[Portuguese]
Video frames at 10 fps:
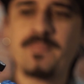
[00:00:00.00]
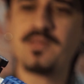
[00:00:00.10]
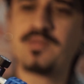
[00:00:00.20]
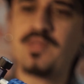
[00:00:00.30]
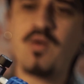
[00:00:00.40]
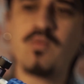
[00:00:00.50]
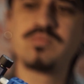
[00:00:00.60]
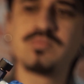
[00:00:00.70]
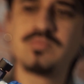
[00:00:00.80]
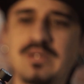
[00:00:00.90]

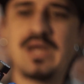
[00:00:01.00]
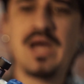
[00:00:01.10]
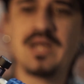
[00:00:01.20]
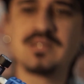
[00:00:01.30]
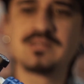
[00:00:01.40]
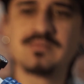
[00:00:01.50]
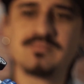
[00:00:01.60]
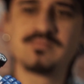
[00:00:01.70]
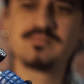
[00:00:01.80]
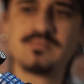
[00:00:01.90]
Então, caras,
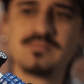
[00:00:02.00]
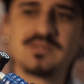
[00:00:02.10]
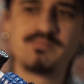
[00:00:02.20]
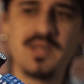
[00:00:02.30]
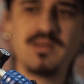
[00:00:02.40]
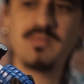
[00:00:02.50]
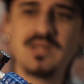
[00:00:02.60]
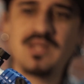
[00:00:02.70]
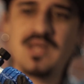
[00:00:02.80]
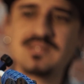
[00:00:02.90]

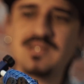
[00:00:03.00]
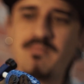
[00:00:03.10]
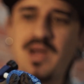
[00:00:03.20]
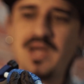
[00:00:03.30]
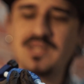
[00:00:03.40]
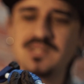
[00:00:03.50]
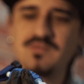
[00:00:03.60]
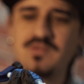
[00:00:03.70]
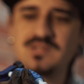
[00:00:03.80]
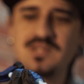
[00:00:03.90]
experimentem essa máquina.
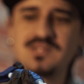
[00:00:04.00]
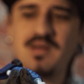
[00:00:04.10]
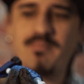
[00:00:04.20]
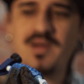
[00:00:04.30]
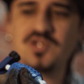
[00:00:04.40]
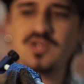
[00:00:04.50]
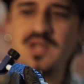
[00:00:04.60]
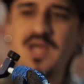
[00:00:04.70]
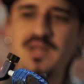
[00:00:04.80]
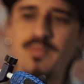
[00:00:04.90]
Se vocês se
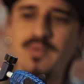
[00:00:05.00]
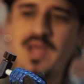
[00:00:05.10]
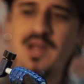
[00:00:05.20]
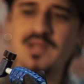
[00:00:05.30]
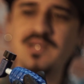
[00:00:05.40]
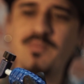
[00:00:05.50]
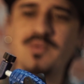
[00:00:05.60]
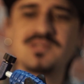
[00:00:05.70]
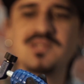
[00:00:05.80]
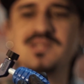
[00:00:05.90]
apaixonarem por ela e
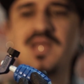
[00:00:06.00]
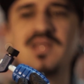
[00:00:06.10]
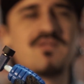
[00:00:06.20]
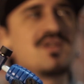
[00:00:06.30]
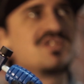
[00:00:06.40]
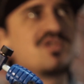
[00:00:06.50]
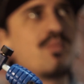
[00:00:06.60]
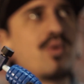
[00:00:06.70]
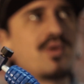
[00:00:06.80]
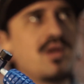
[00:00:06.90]
depois quiserem investir um
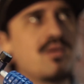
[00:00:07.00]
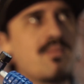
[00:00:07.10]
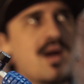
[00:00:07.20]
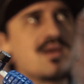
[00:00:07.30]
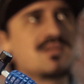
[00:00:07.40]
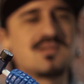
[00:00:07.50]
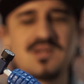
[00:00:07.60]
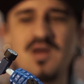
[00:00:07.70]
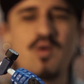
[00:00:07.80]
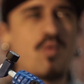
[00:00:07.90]
pouquinho mais,
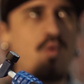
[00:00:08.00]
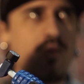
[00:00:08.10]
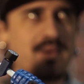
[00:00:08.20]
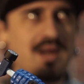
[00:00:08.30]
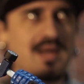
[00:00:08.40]
compre a